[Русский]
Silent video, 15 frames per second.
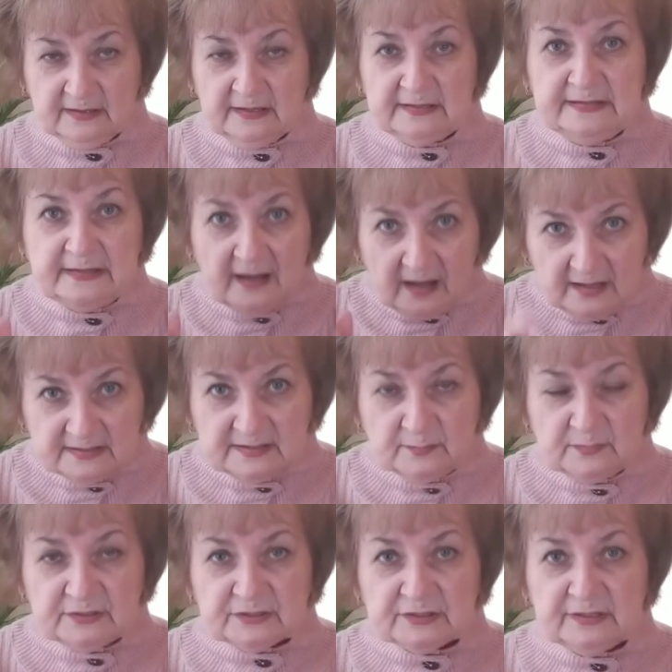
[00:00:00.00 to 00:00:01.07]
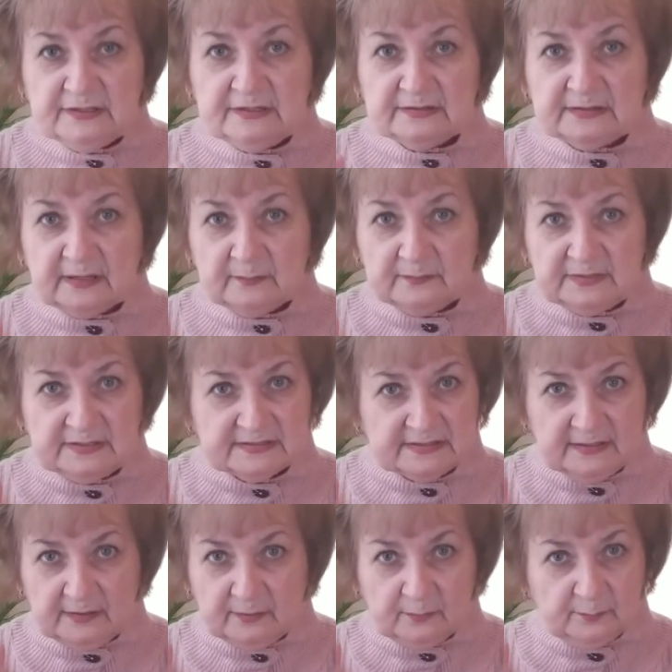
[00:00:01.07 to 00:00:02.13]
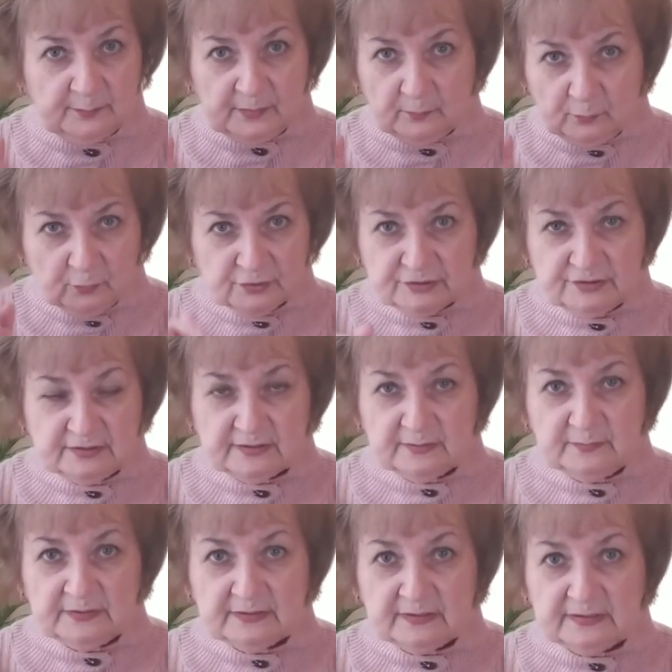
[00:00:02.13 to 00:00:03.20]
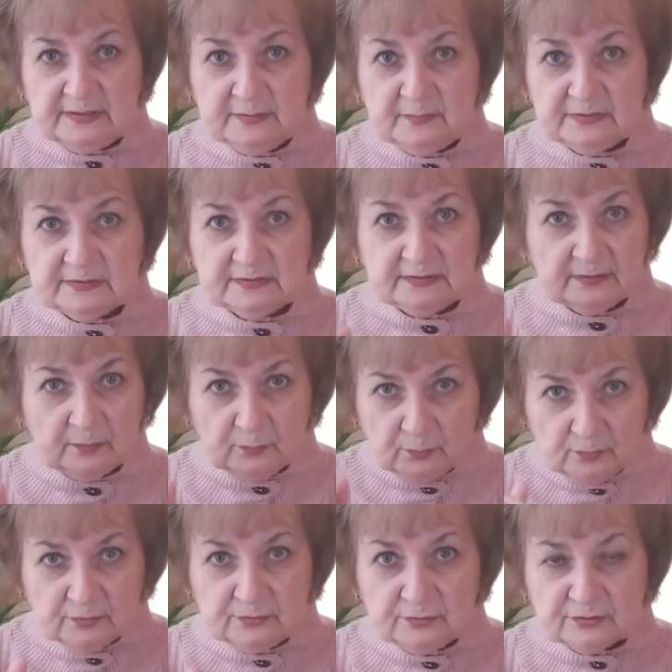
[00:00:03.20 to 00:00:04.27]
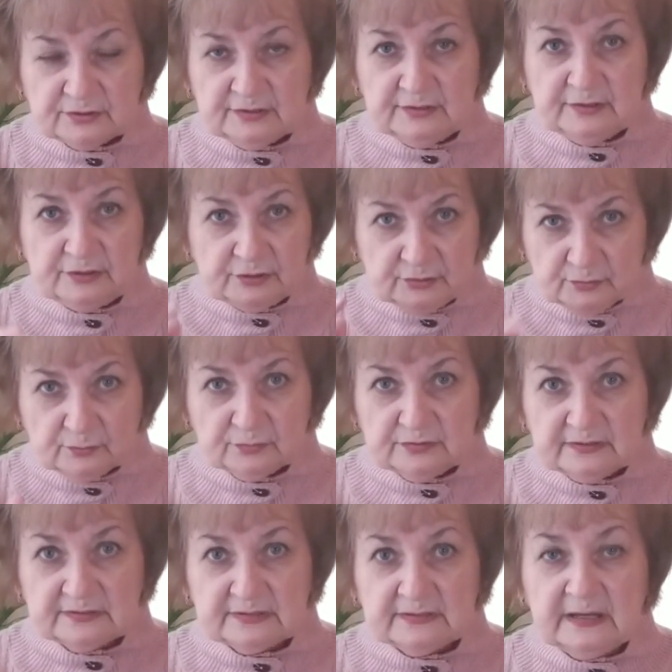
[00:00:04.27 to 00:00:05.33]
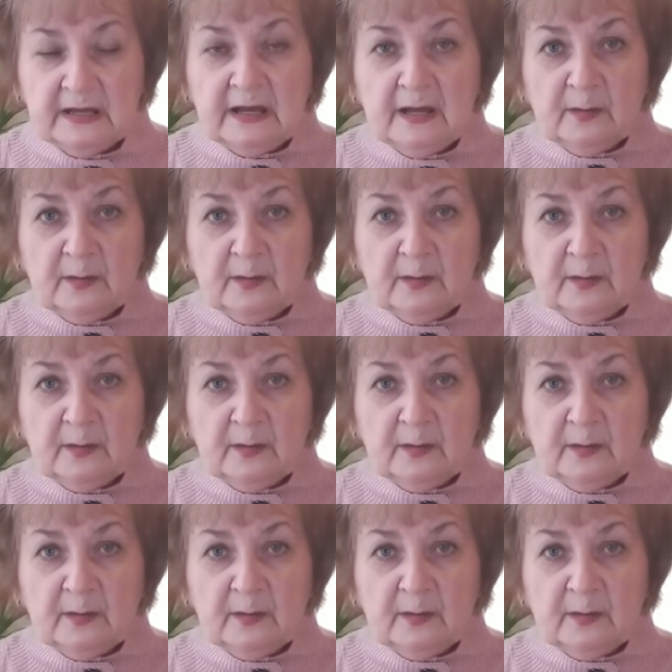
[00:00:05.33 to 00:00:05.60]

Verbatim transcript: Нянями шли, там, не знаю, помощниками какими-то, на кухню шли, еще куда-то.